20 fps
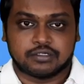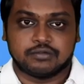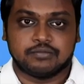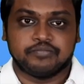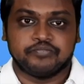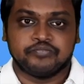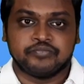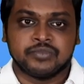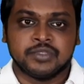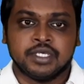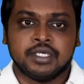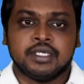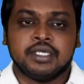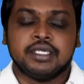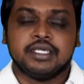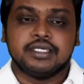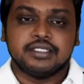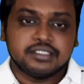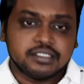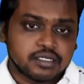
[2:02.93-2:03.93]
இருக்கும்
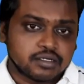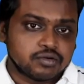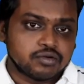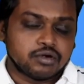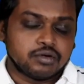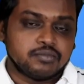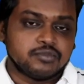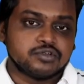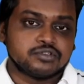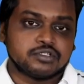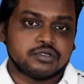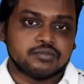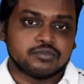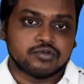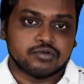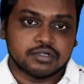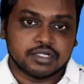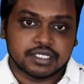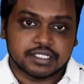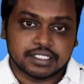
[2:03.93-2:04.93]
இந்த
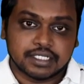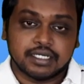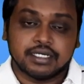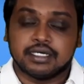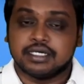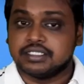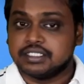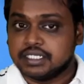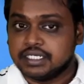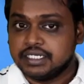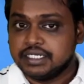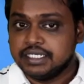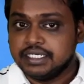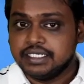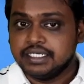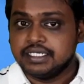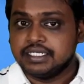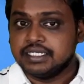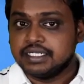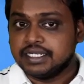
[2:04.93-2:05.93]
குரோமோசோம்குள்ளே தான் அந்த
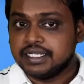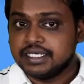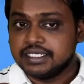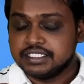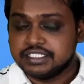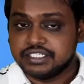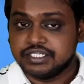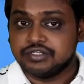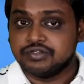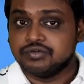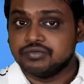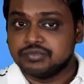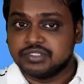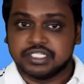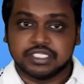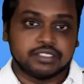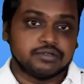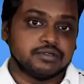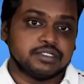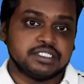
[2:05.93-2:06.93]
டிஎன்ஏ ஜெனோம்
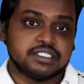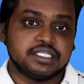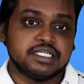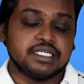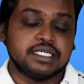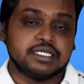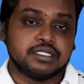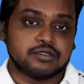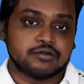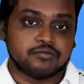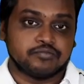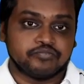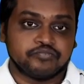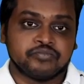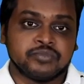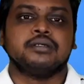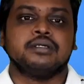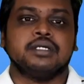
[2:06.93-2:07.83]
சீக்வன்ஸிங் இருக்கும்